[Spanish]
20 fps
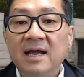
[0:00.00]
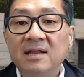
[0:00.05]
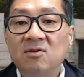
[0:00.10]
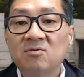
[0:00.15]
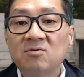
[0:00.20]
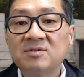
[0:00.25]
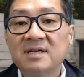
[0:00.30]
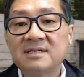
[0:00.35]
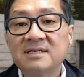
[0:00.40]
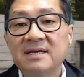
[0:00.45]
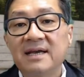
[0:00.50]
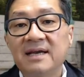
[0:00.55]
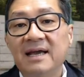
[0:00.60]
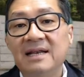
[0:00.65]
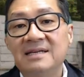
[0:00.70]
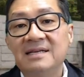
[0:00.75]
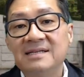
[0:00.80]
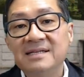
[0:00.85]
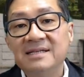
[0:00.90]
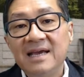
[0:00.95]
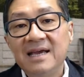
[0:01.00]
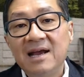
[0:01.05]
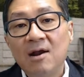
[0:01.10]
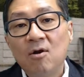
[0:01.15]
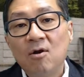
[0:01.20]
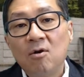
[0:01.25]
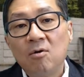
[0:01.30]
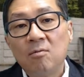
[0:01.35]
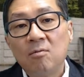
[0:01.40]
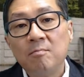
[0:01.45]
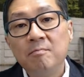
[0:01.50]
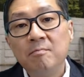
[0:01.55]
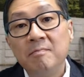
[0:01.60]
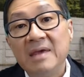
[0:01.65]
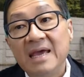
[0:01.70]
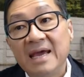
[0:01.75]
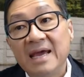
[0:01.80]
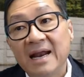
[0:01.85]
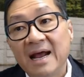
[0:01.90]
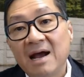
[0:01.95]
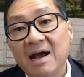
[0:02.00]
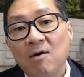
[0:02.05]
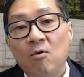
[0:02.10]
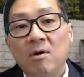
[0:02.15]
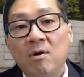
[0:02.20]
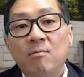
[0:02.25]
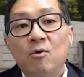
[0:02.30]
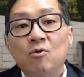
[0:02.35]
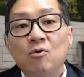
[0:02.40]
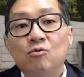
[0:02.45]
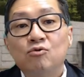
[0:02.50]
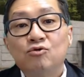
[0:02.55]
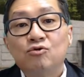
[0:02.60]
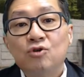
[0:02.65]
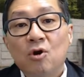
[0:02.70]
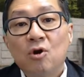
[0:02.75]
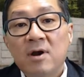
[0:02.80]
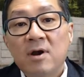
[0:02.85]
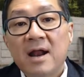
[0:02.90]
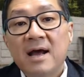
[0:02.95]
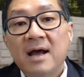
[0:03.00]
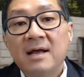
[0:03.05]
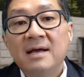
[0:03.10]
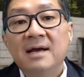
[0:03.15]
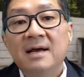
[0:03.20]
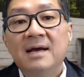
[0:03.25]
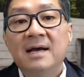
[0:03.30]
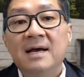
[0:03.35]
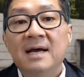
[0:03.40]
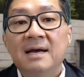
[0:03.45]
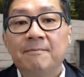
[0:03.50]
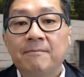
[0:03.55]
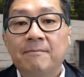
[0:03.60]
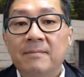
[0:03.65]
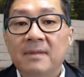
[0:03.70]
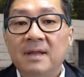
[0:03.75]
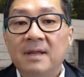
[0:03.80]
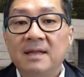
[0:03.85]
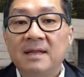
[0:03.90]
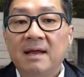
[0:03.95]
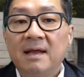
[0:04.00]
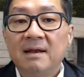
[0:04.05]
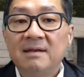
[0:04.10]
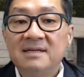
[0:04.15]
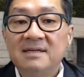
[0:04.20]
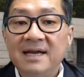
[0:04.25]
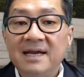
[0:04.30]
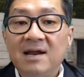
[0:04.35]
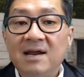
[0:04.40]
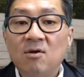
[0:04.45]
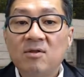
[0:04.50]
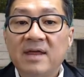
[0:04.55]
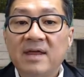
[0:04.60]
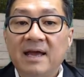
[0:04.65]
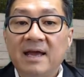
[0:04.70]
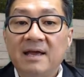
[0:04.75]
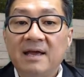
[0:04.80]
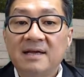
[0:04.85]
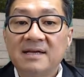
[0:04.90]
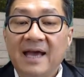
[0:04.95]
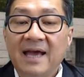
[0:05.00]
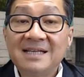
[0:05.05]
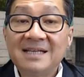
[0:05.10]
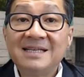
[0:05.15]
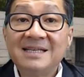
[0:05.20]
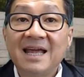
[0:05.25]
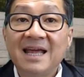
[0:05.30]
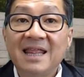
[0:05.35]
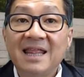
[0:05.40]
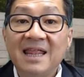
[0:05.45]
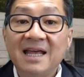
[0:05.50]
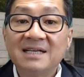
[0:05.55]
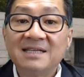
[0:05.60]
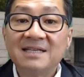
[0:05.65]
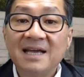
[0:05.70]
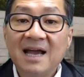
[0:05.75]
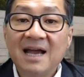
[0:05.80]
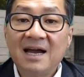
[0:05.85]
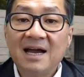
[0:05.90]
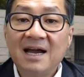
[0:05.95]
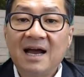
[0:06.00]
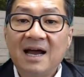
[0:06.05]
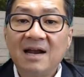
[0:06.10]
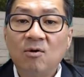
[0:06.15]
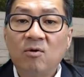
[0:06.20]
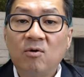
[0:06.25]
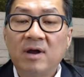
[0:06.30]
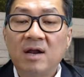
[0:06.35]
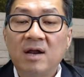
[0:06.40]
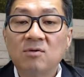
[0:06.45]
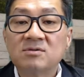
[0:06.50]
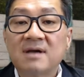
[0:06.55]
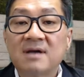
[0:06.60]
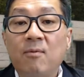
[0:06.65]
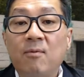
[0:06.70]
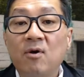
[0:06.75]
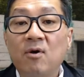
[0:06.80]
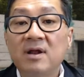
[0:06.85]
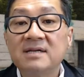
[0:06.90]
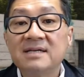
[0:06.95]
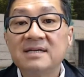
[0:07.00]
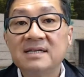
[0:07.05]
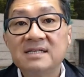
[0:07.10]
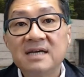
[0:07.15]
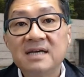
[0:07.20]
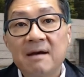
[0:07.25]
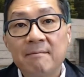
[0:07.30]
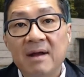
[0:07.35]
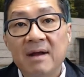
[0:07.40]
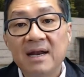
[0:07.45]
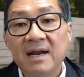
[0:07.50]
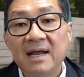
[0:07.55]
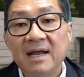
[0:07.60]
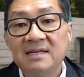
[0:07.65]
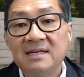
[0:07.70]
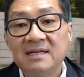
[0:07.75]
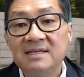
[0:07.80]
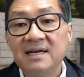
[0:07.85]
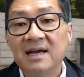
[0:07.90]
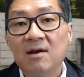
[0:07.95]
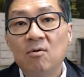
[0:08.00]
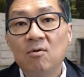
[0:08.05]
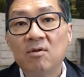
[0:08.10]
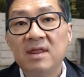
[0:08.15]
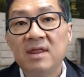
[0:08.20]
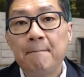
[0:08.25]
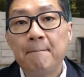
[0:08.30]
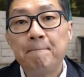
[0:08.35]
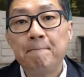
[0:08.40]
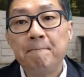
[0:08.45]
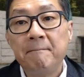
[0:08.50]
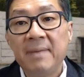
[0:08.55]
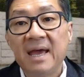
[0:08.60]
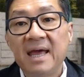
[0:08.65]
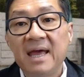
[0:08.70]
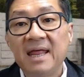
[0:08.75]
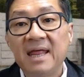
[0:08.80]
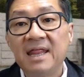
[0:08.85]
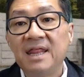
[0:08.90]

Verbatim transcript: Entonces, el ciclo migra o evoluciona del ciclo de eh, SDSA a lo que los japoneses llaman el ciclo de